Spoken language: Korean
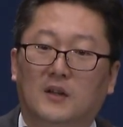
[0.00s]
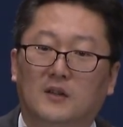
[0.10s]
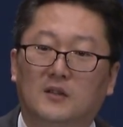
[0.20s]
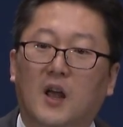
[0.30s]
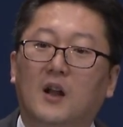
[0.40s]

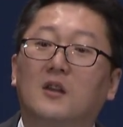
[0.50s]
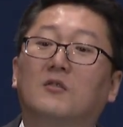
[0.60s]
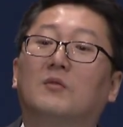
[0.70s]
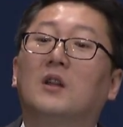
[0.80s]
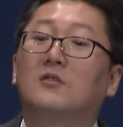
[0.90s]
그게 하나의
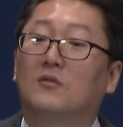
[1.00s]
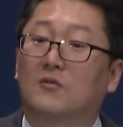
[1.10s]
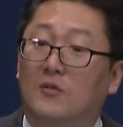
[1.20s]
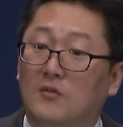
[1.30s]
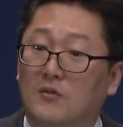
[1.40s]

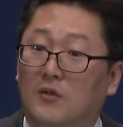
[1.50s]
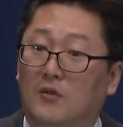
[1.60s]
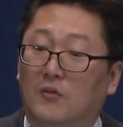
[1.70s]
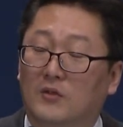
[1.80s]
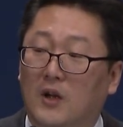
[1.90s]
습관적으로
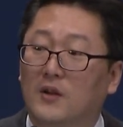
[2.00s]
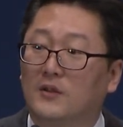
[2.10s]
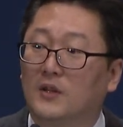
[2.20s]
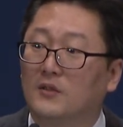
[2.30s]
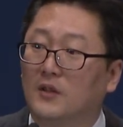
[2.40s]
어, 되어
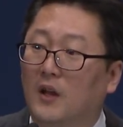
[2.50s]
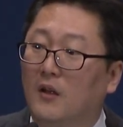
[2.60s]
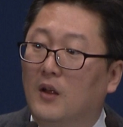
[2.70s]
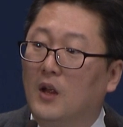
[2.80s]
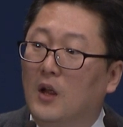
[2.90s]

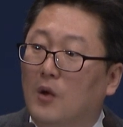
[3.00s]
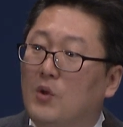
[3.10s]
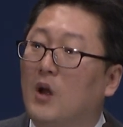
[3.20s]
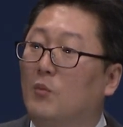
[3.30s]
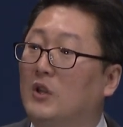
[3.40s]
있었는데,
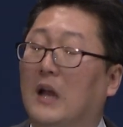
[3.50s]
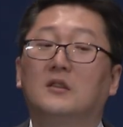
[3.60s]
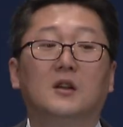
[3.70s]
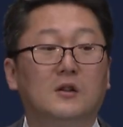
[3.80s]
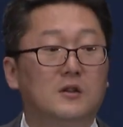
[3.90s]
우리가 뭐
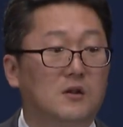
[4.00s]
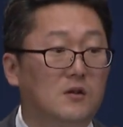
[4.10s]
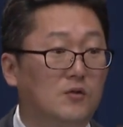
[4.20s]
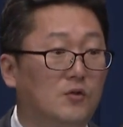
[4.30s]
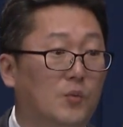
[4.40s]

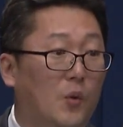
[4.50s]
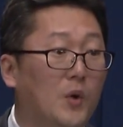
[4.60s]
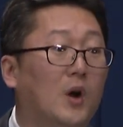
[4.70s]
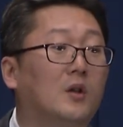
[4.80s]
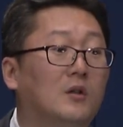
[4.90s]
다니엘에서도
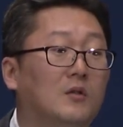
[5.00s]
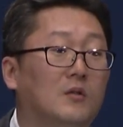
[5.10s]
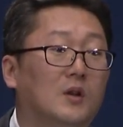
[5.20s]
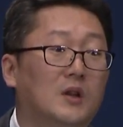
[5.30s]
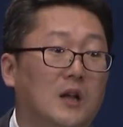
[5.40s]

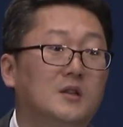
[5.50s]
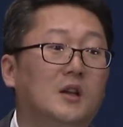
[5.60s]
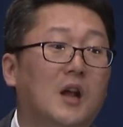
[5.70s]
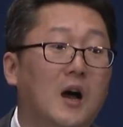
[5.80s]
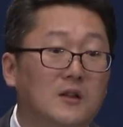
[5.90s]
보면
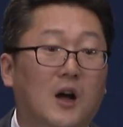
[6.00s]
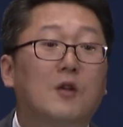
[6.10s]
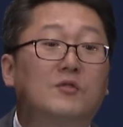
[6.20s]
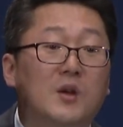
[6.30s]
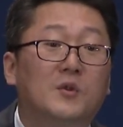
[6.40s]
다니엘이 항상
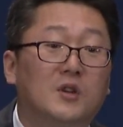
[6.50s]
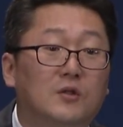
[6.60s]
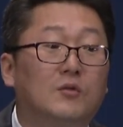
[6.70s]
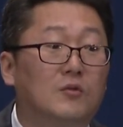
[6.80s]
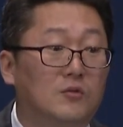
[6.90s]
하루 세 번
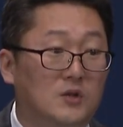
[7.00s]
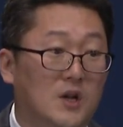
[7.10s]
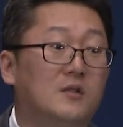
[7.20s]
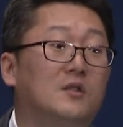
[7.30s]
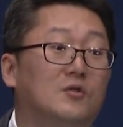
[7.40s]
기도를
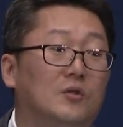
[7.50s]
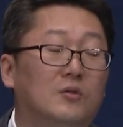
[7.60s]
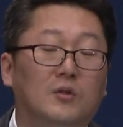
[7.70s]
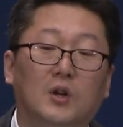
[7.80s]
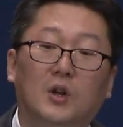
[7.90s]

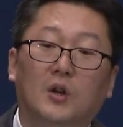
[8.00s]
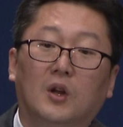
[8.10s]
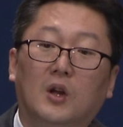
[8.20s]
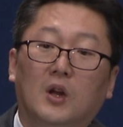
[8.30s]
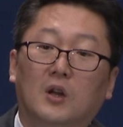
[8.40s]
했었죠.
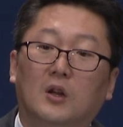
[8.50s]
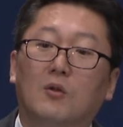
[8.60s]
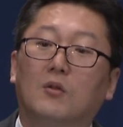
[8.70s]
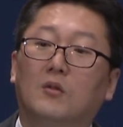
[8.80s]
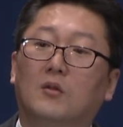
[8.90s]

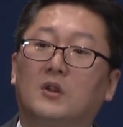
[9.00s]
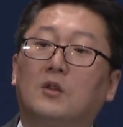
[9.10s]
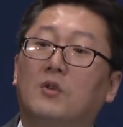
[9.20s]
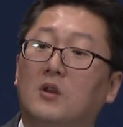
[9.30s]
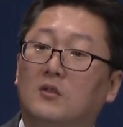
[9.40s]
그리고
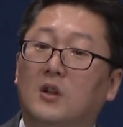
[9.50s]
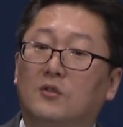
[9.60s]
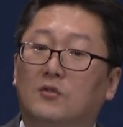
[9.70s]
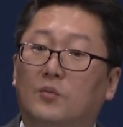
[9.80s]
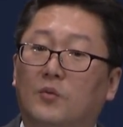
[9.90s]

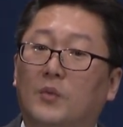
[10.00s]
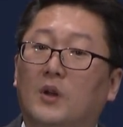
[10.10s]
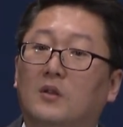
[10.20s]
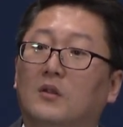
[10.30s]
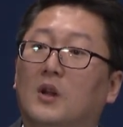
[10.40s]
사도행전에서도
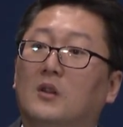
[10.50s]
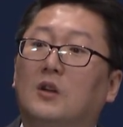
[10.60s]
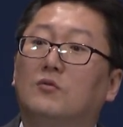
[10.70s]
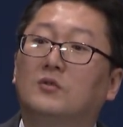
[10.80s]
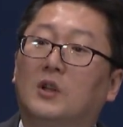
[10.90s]
보면
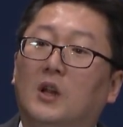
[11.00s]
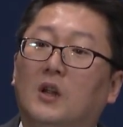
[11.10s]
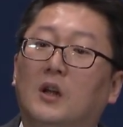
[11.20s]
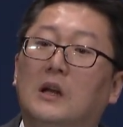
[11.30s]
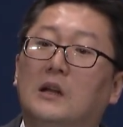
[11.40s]

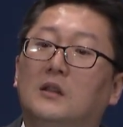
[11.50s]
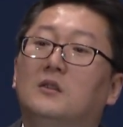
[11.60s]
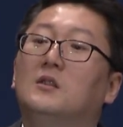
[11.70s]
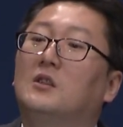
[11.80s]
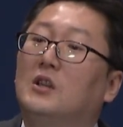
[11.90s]
사도들이
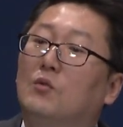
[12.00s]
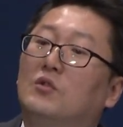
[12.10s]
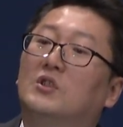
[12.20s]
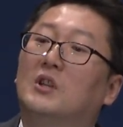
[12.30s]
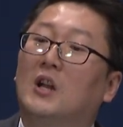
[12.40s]
늘 기도
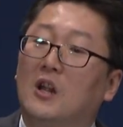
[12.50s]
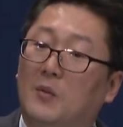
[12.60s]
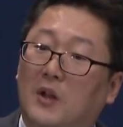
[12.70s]
시간에